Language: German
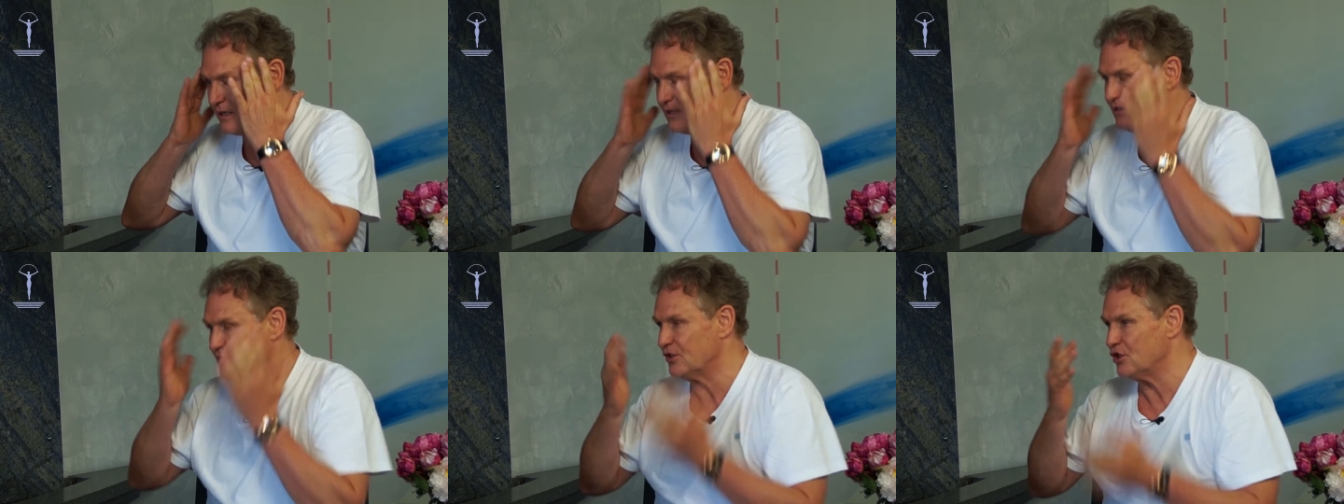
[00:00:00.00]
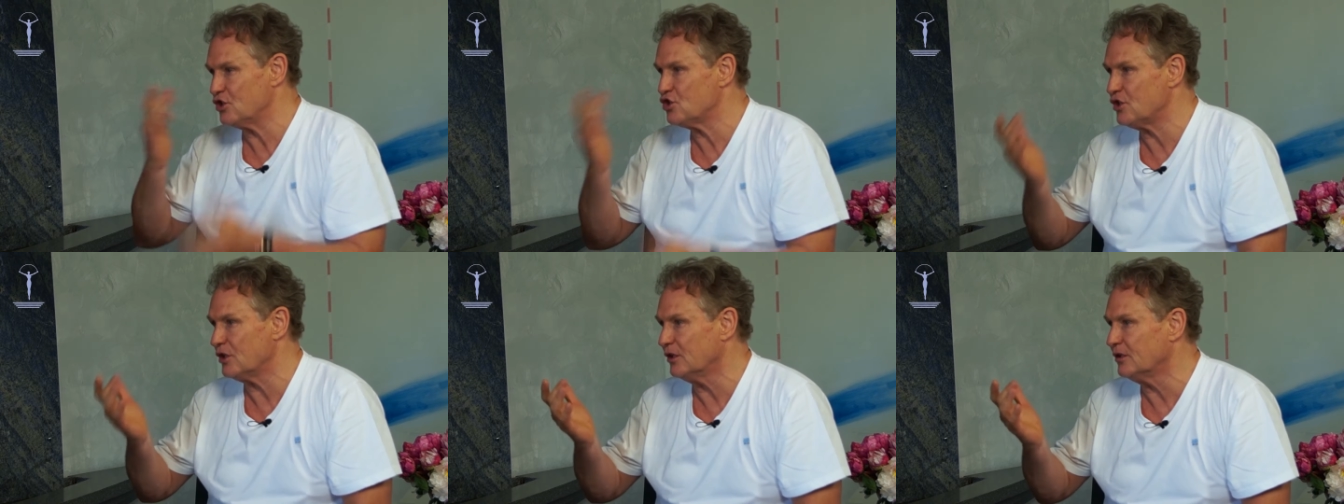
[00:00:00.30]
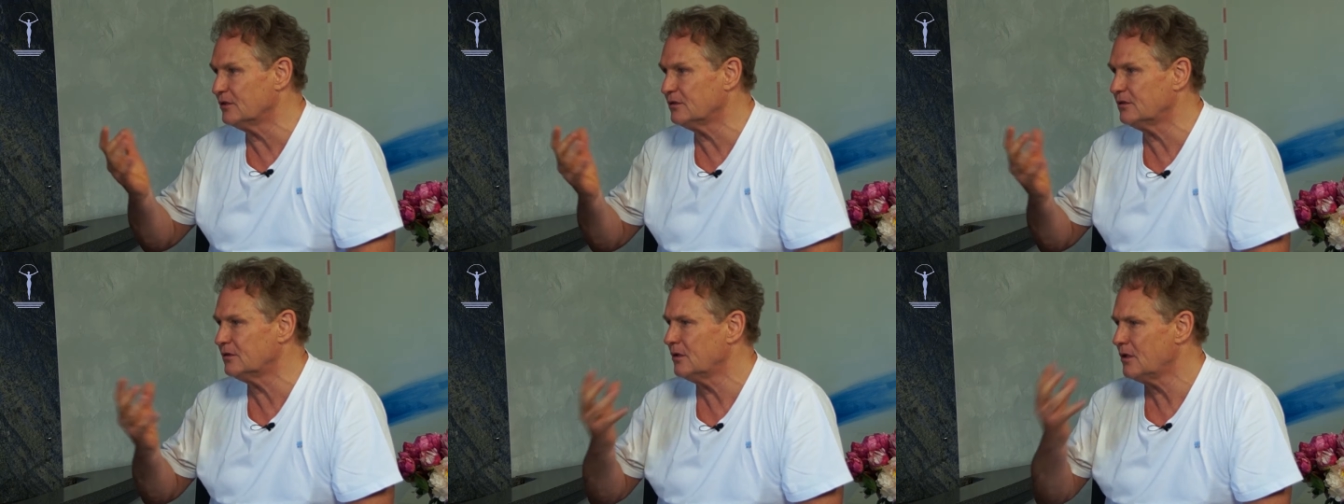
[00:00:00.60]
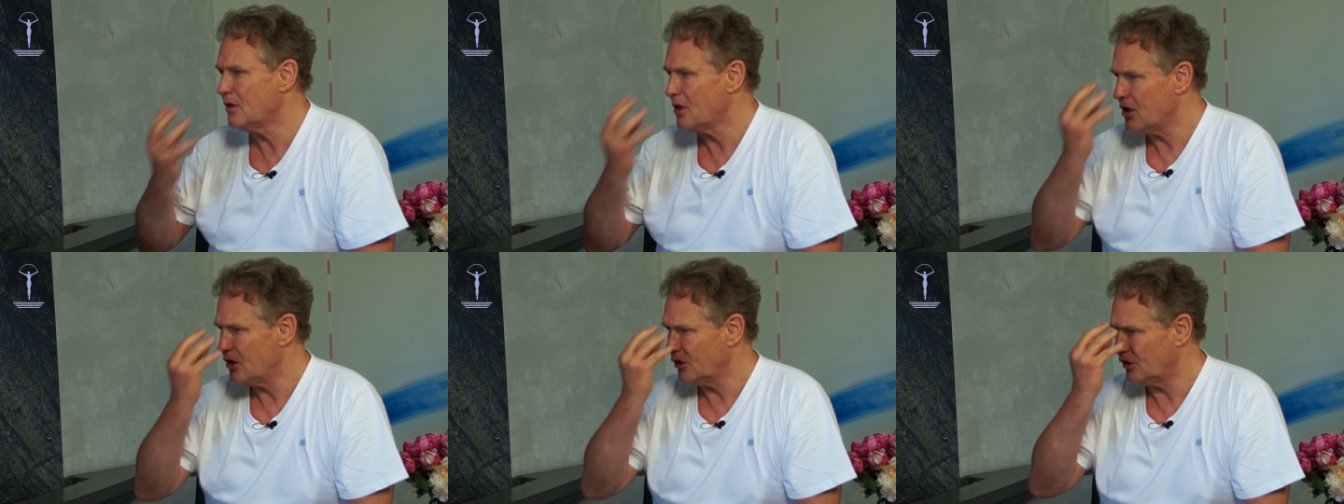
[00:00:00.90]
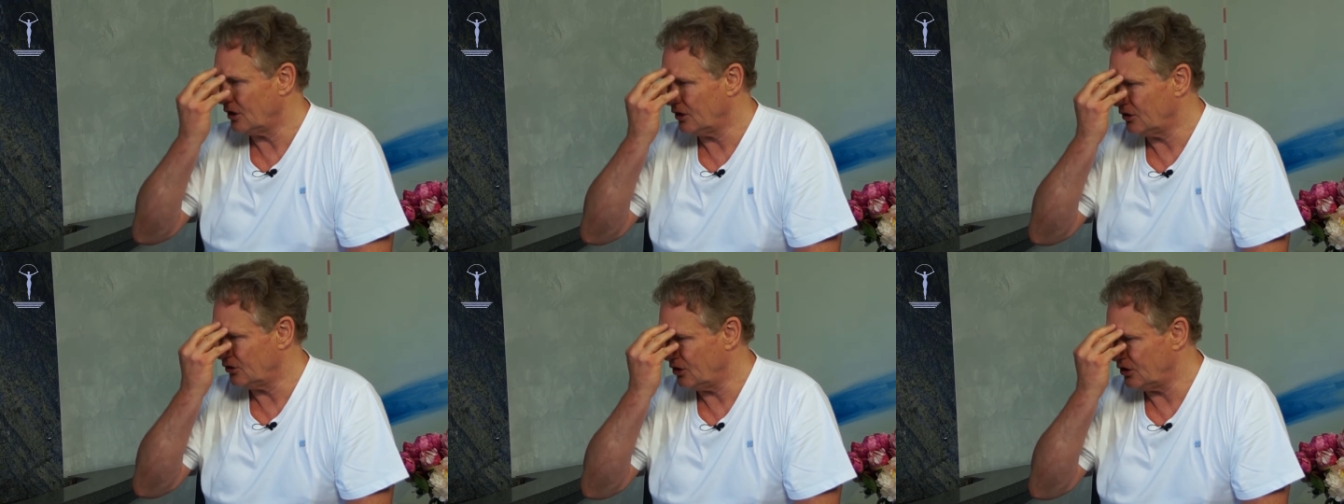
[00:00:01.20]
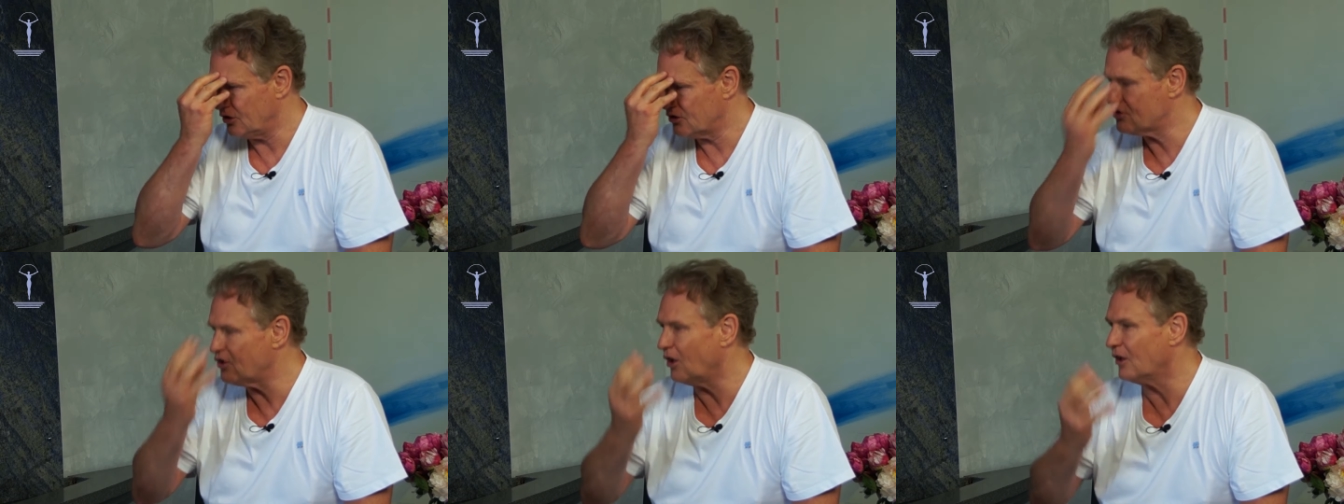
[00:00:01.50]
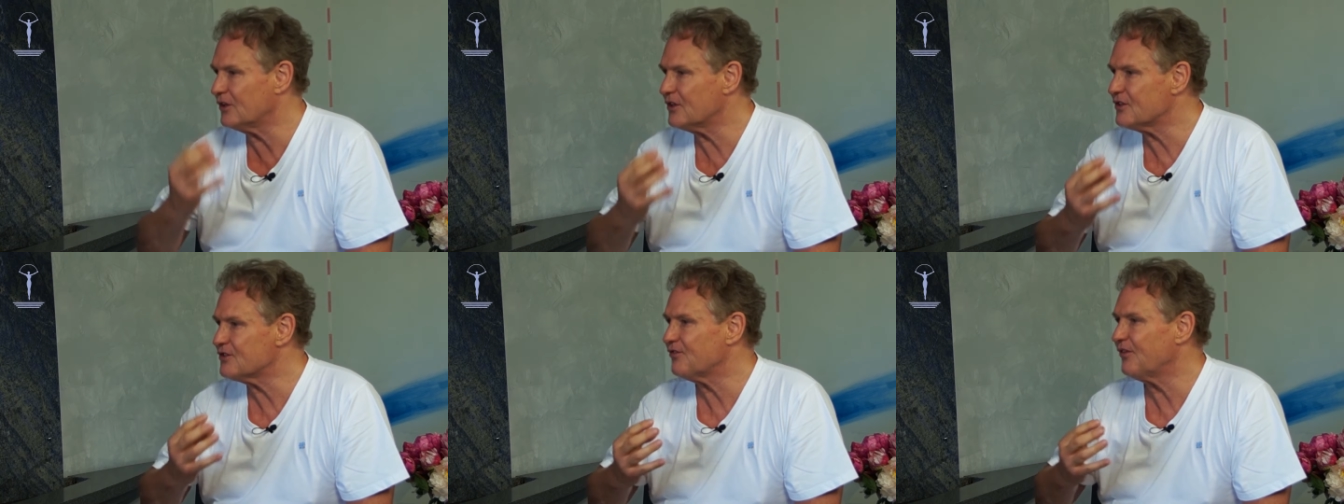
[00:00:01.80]
Also die Stirn, dann die
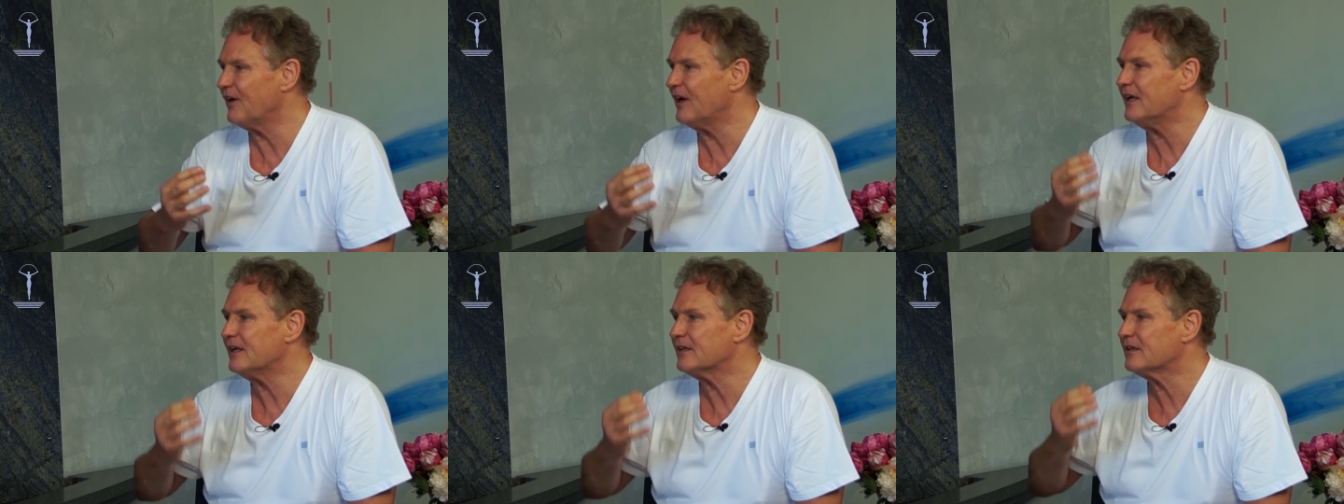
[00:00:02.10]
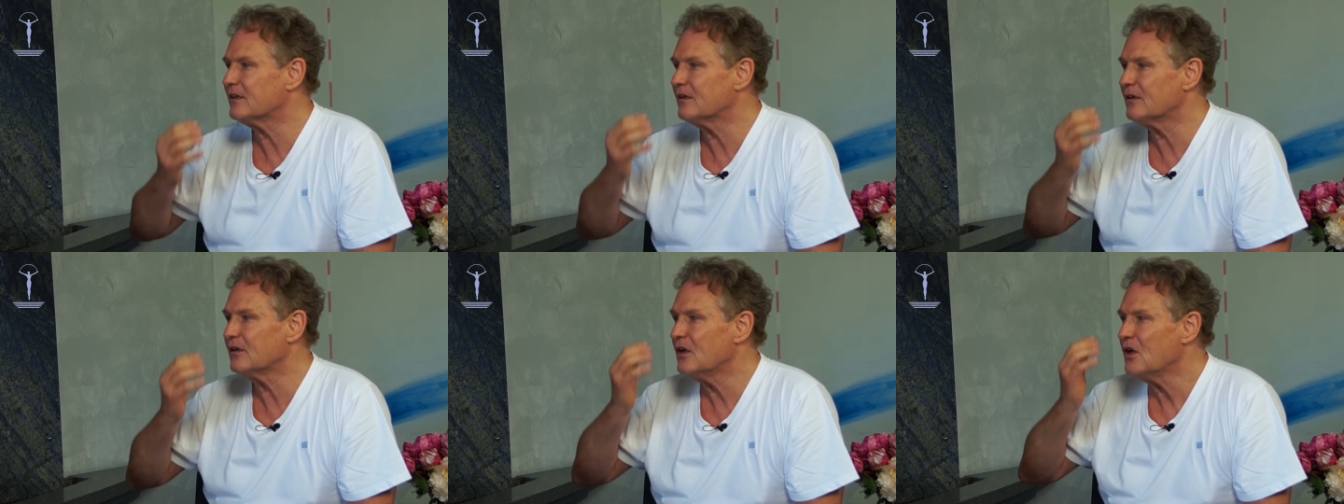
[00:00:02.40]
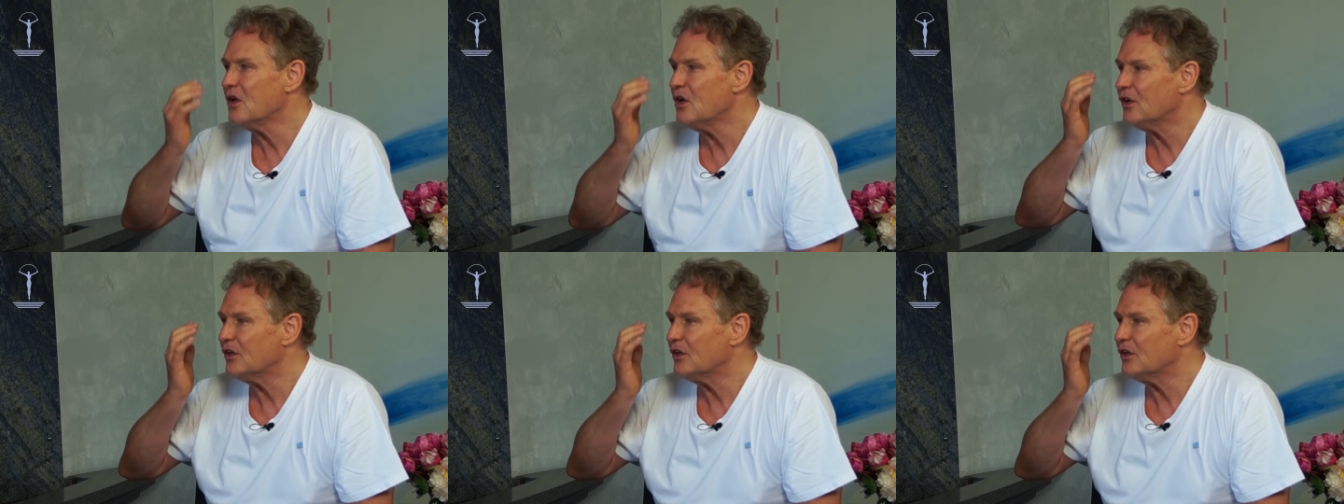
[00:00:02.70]
Zornesfalten,